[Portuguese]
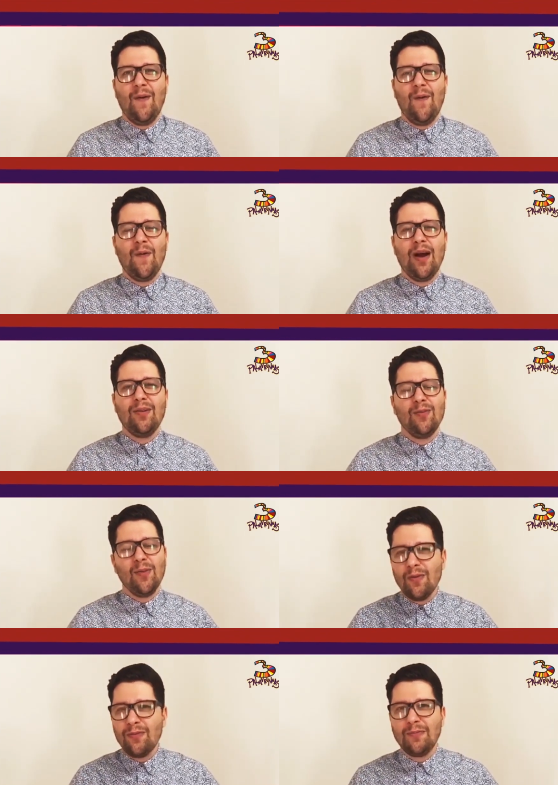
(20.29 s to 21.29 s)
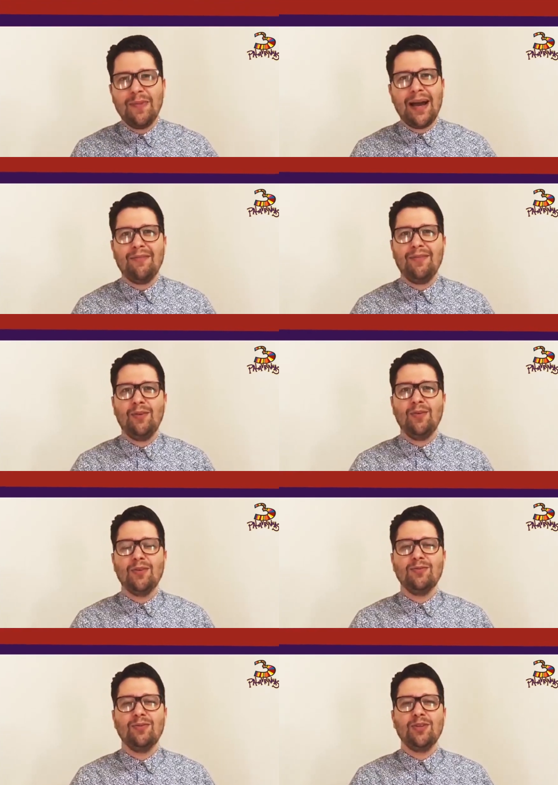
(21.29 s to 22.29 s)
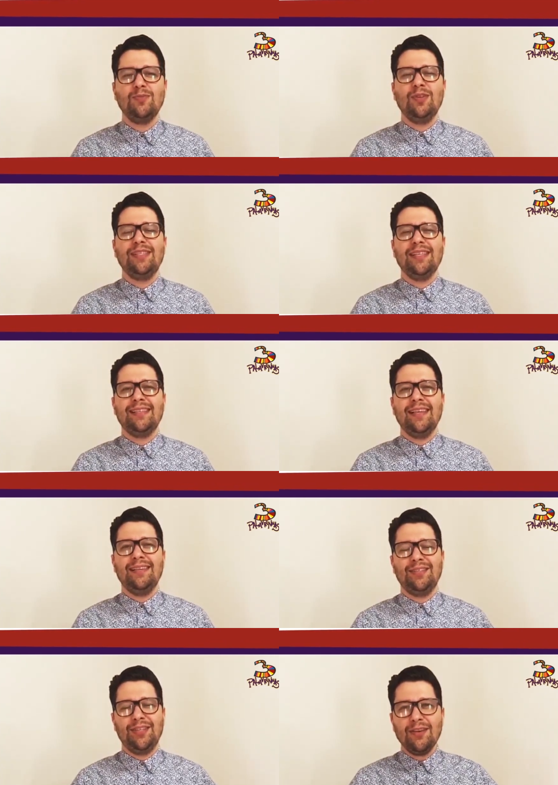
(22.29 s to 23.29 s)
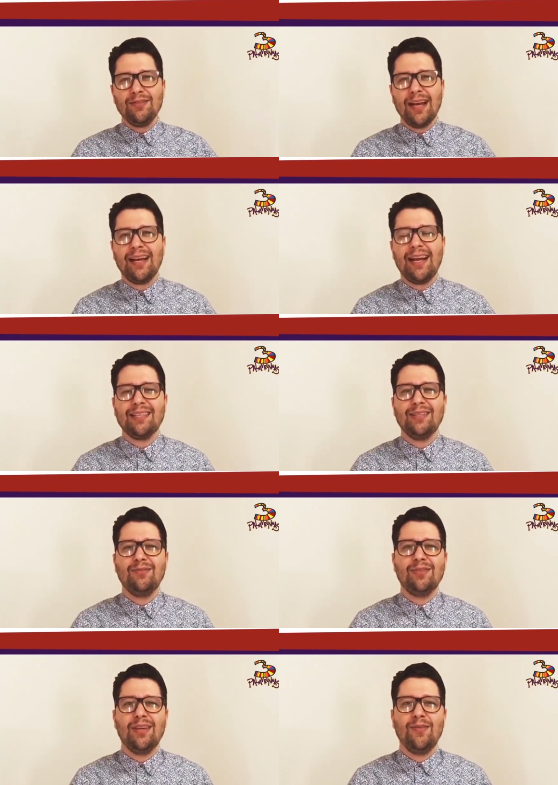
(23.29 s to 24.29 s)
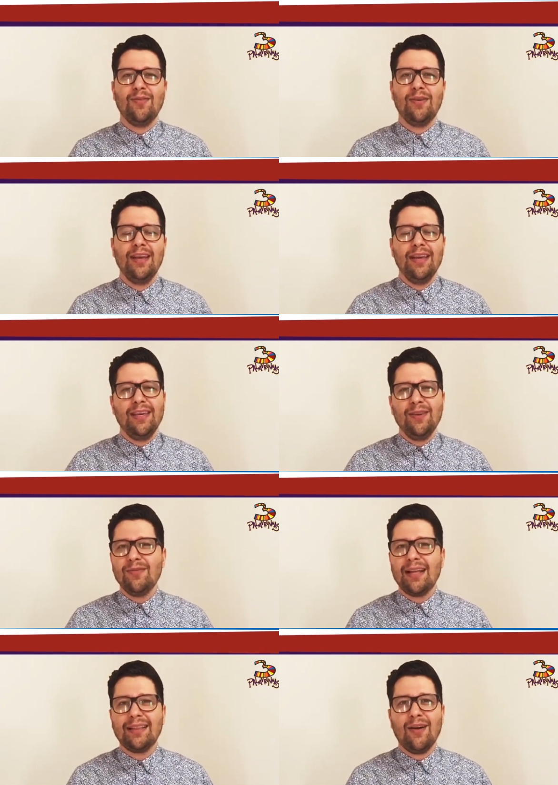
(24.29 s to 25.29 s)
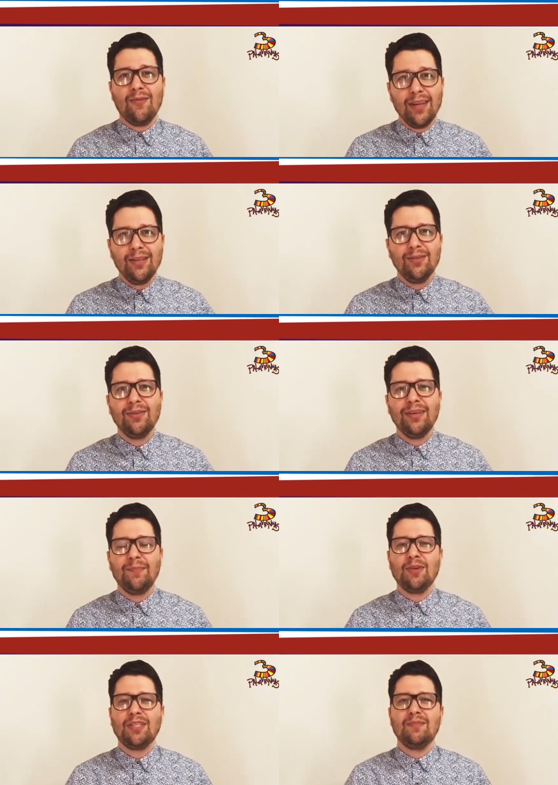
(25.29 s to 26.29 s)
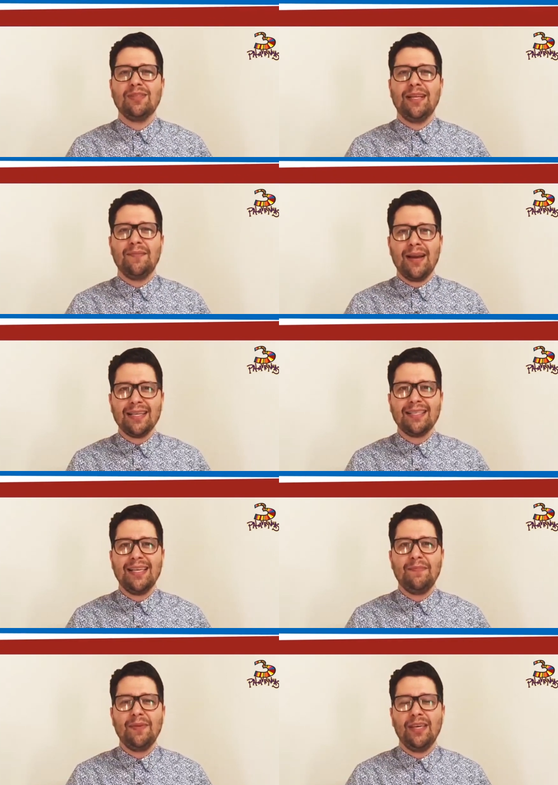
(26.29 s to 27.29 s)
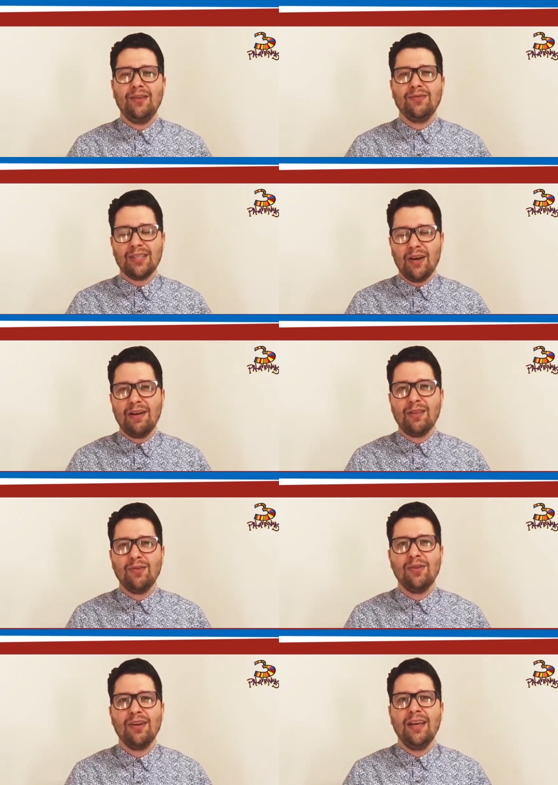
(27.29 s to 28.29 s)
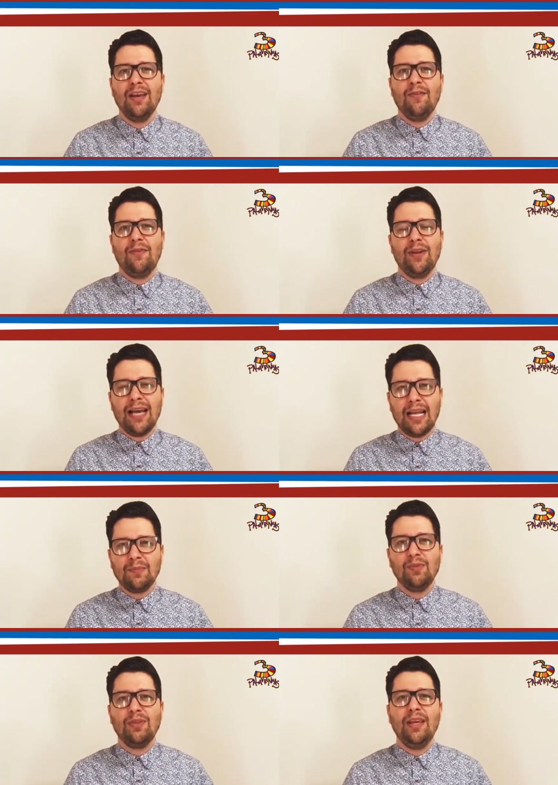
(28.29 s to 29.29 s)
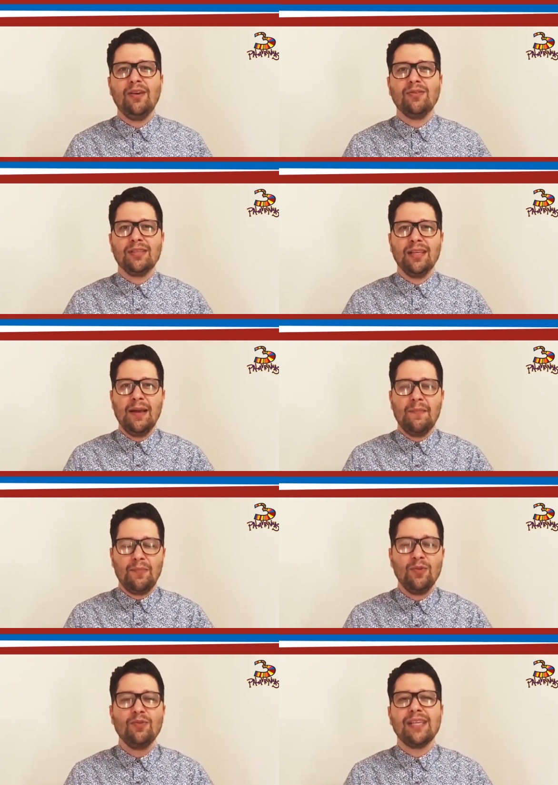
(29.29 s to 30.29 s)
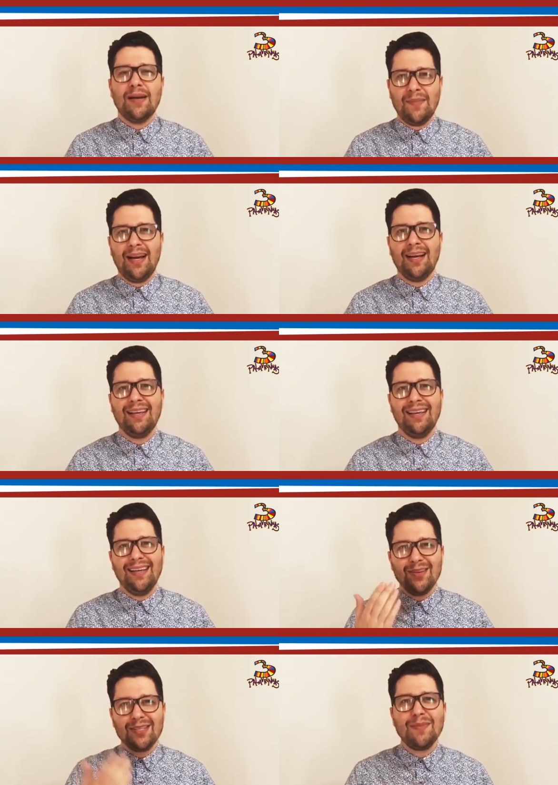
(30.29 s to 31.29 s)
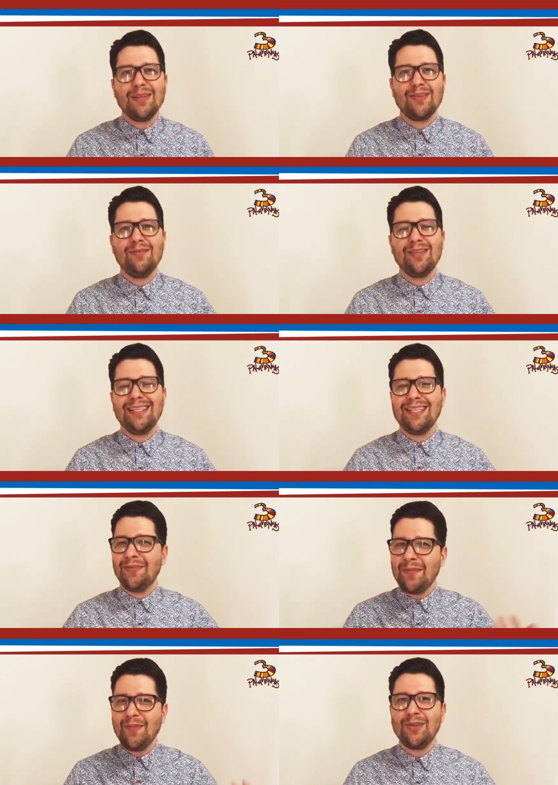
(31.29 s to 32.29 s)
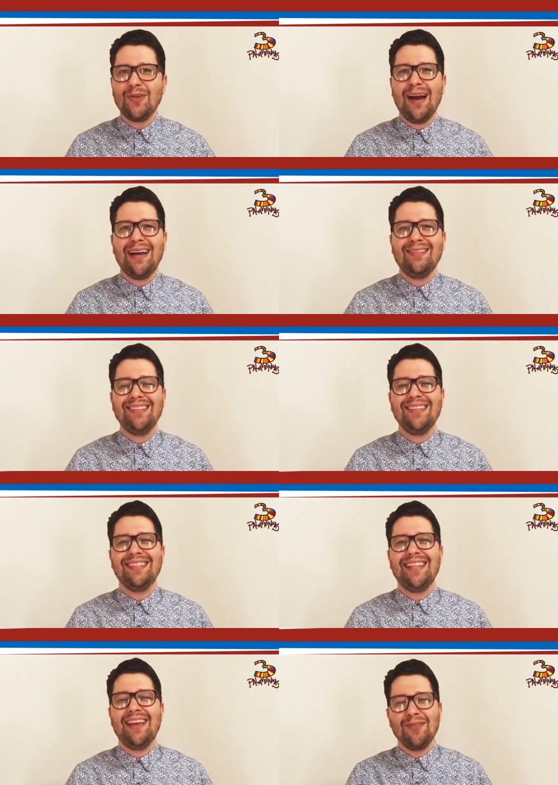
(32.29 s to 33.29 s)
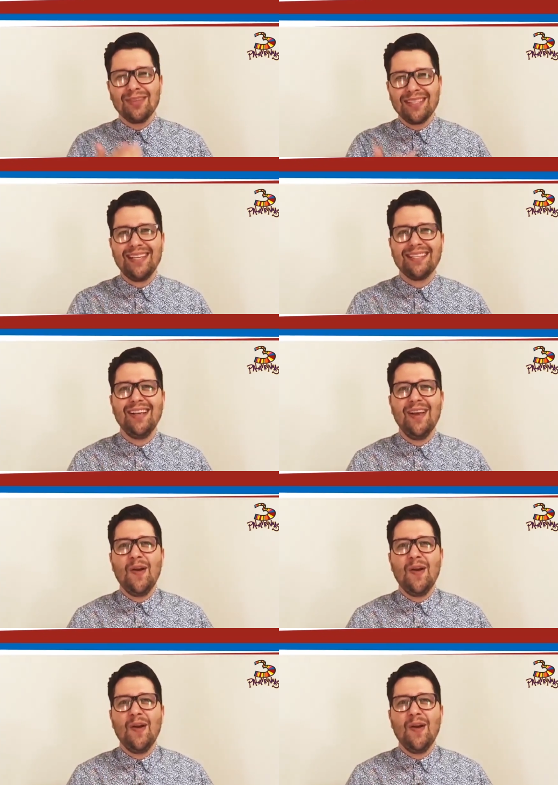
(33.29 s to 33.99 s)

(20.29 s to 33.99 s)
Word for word: um ano novo maravilhoso, um 2016 cheio da graça do Senhor e um Natal lindo, que possamos lembrar sempre que um Salvador foi dado por Deus por nos amar. Que Deus abençoe vocês, fiquei muito honrado de ter vocês